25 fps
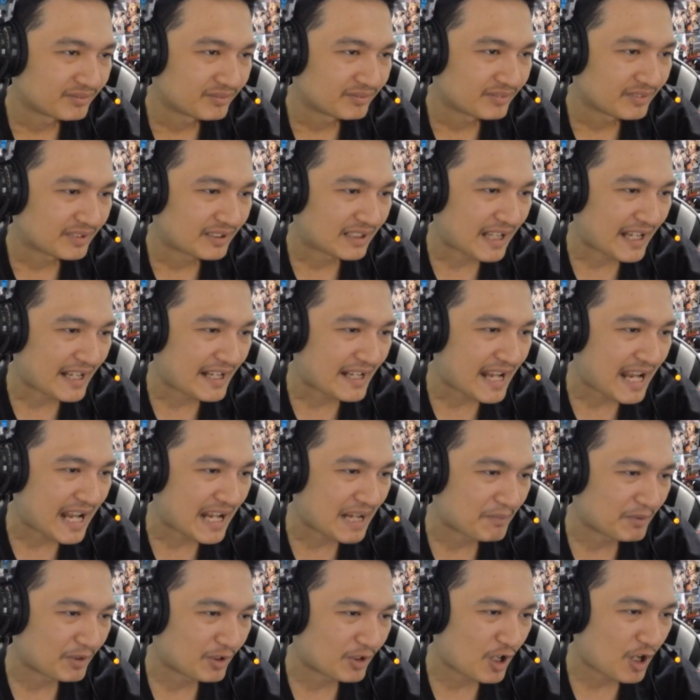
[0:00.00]
ใครได้
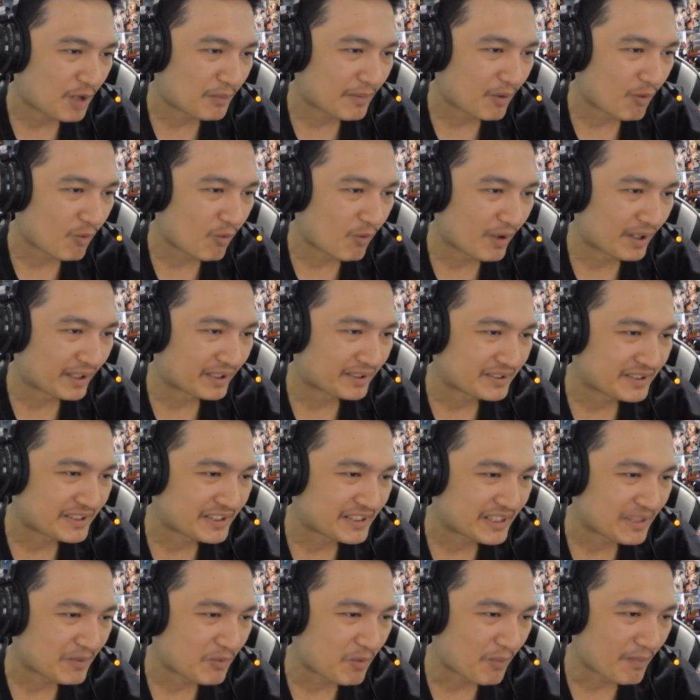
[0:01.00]
ไม่ต้องเอามาอวด
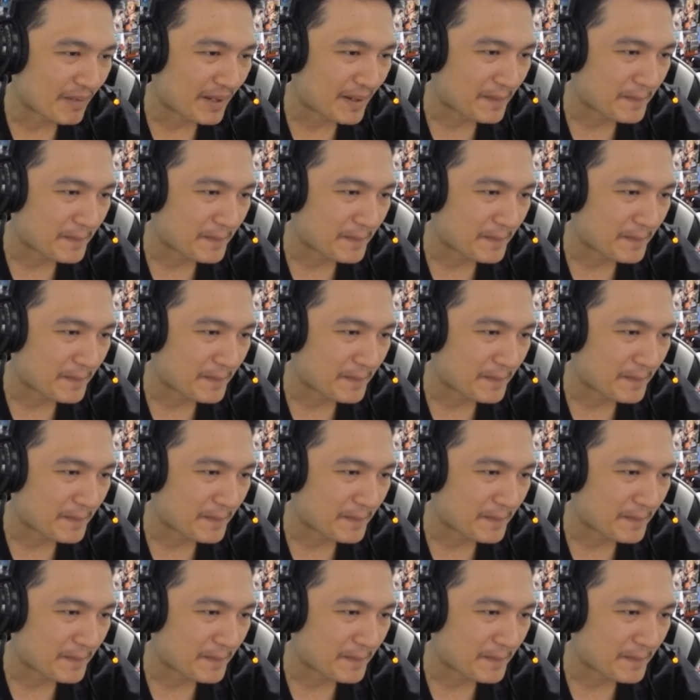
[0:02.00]
เชื่อผมไหม